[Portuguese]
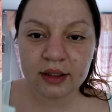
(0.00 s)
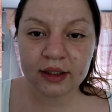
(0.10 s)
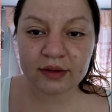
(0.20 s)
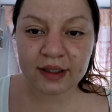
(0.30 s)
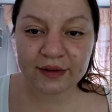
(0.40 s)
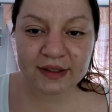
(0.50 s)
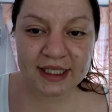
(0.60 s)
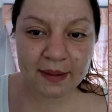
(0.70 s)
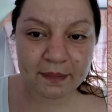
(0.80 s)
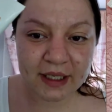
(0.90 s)
Então, aí
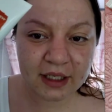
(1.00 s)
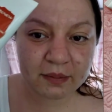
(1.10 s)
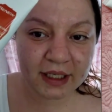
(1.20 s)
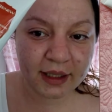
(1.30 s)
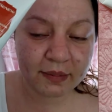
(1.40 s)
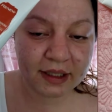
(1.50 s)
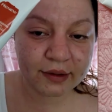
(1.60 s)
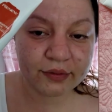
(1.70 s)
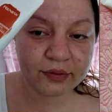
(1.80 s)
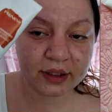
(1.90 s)
você aplica uma
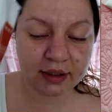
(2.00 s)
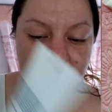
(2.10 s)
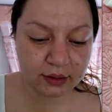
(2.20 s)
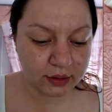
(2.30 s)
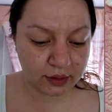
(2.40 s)
camada fina,